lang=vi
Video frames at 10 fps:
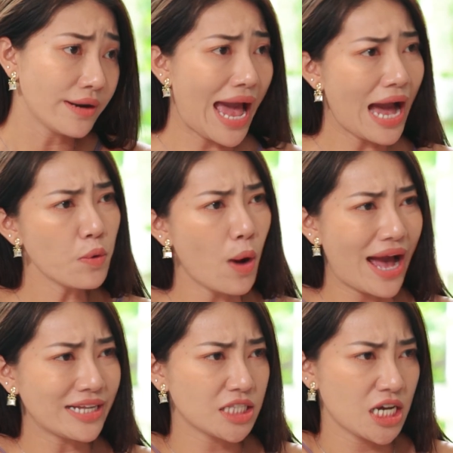Đã
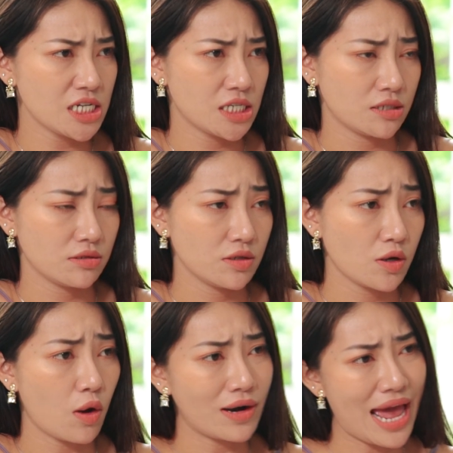ngoại tình
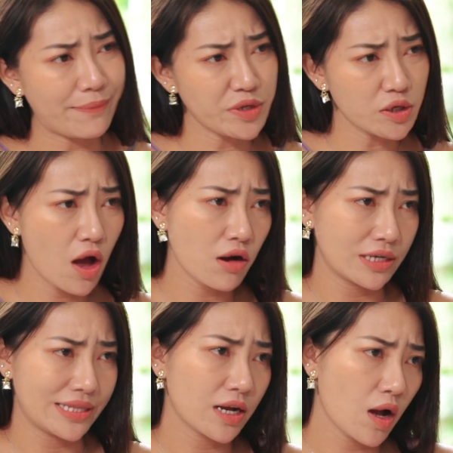còn làm cho con
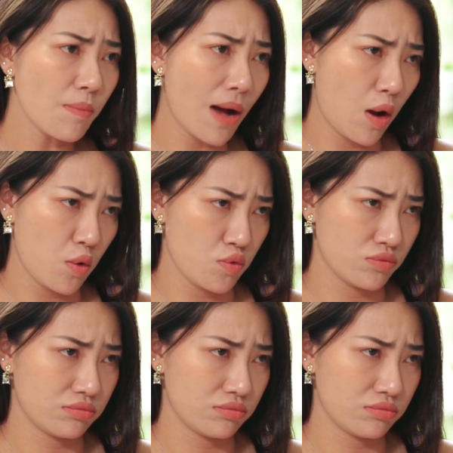người ta có bầu.